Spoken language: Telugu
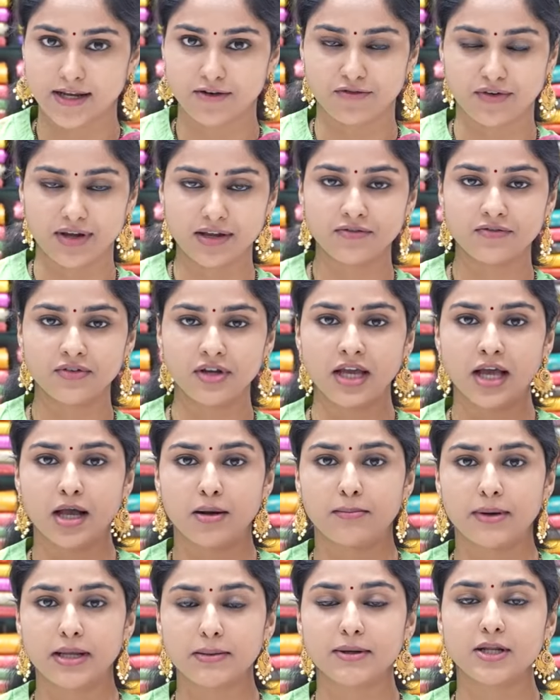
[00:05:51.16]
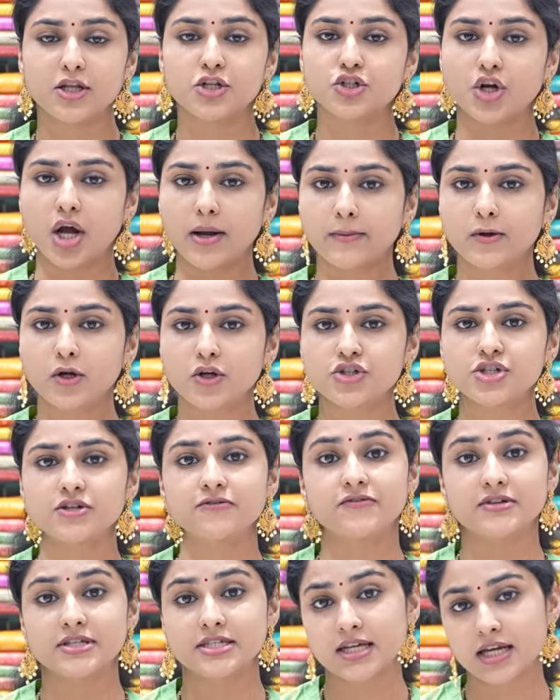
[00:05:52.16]
నైన్ ఫైవ్ మరి మన షాప్కి
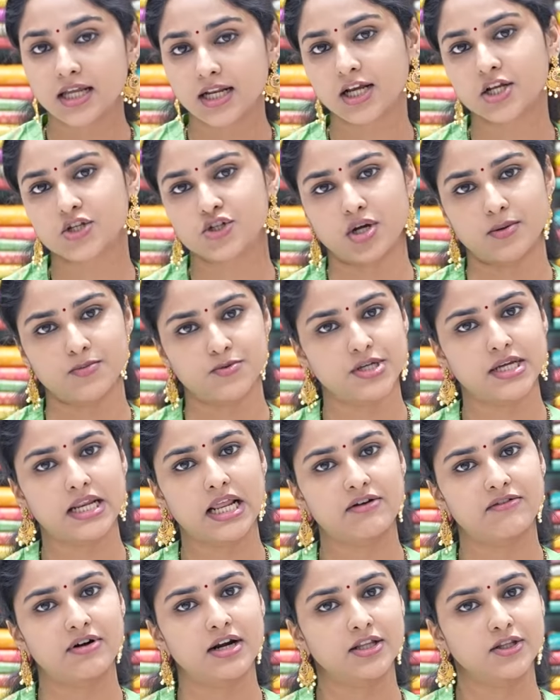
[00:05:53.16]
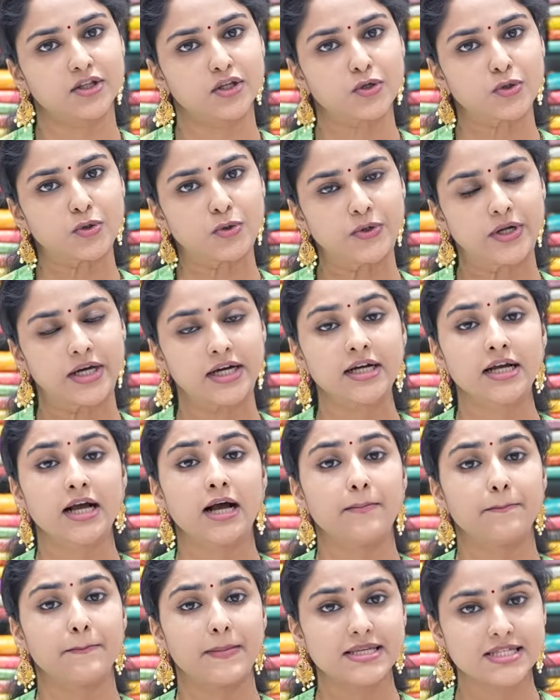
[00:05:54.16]
వచ్చి ఫిజికల్గా షాప్ చేయలేని వాళ్ళందరూ కూడా
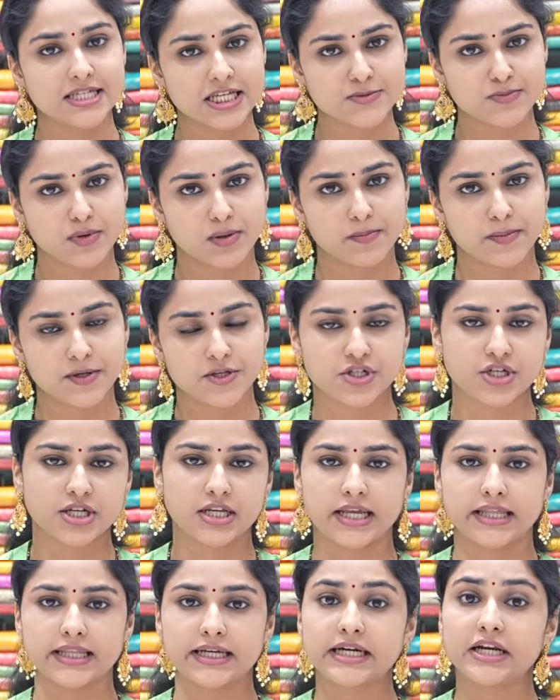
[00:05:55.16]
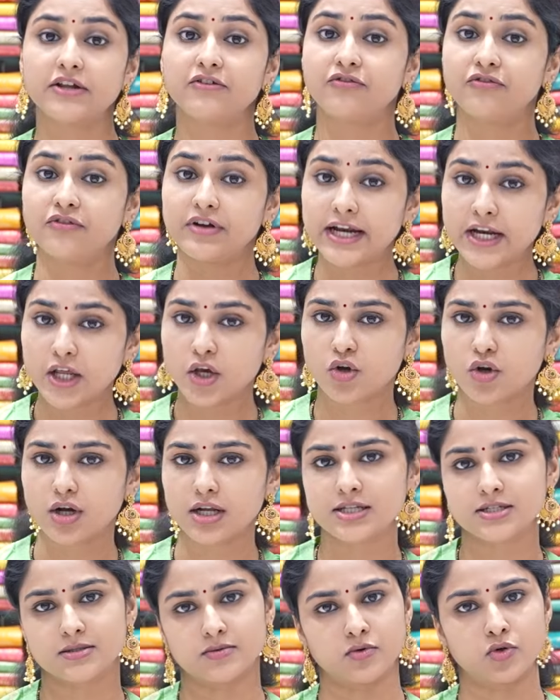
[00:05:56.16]
మెసేజ్ పంపించి లేదంటే వీడియో
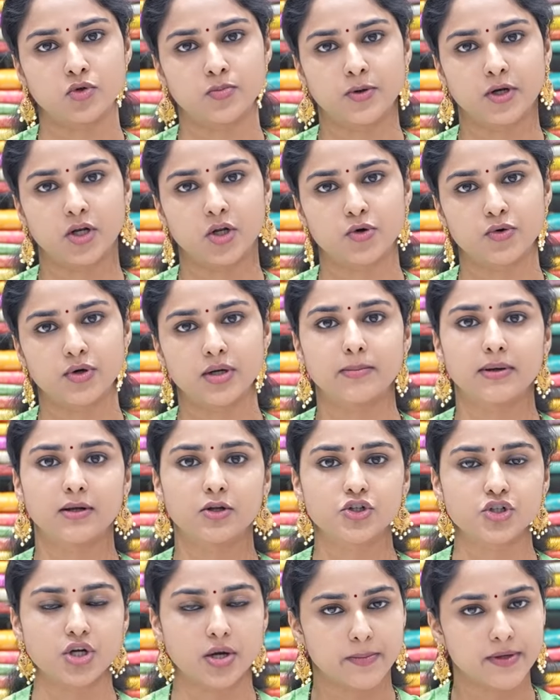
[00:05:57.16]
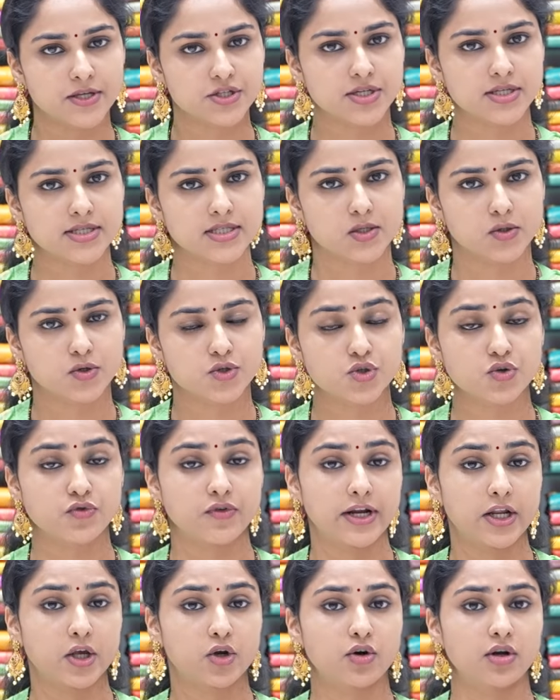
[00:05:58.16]
కాల్ రూపంలో కూడా మనం షాపింగ్ చేసుకోవచ్చు
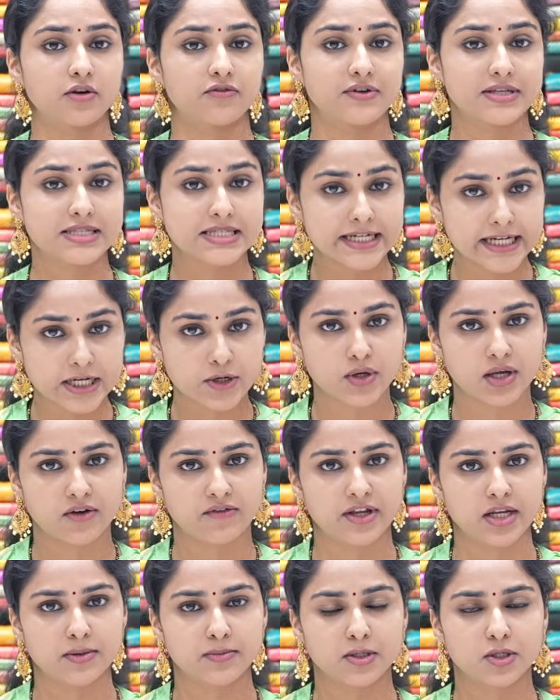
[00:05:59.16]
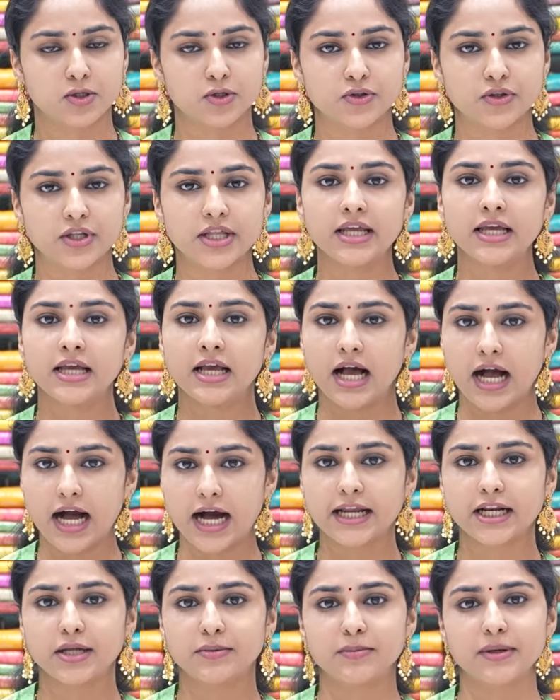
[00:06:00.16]
వీడియో కాల్ ఫెసిలిటీ కూడా అవైలబుల్గా ఉంది
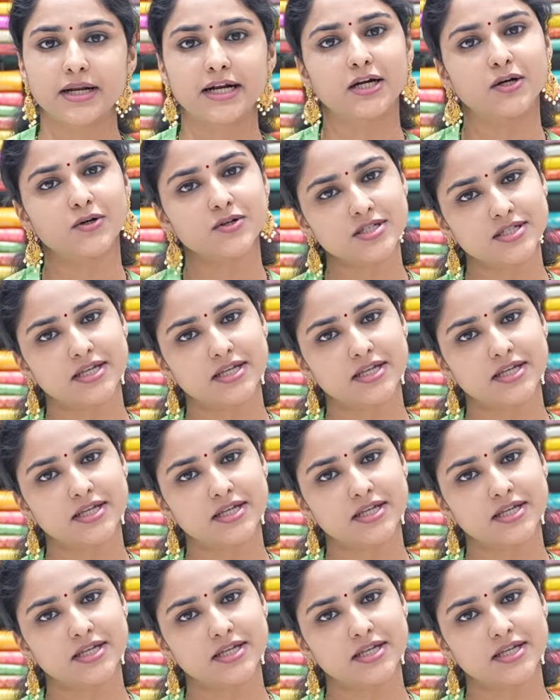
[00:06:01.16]
ఆ నంబర్ ఏంటో